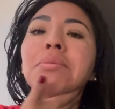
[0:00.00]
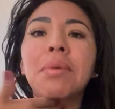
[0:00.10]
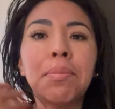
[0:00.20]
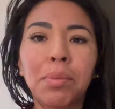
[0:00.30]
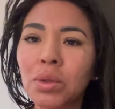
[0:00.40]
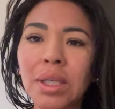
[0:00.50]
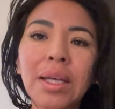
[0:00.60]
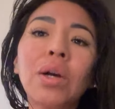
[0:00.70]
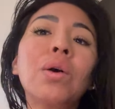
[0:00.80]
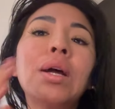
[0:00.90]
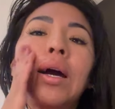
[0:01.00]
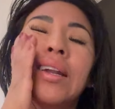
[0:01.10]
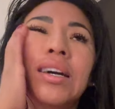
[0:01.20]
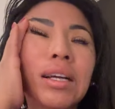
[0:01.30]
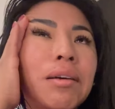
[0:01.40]
me puse a decorar,
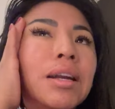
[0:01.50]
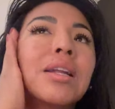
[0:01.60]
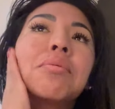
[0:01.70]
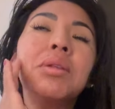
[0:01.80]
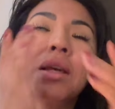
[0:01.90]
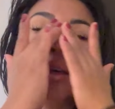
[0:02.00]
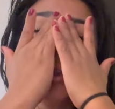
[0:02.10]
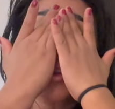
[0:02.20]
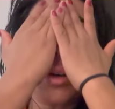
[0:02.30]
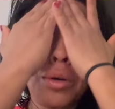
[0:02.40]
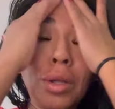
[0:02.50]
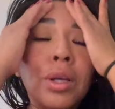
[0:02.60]
a grabarles mi dedito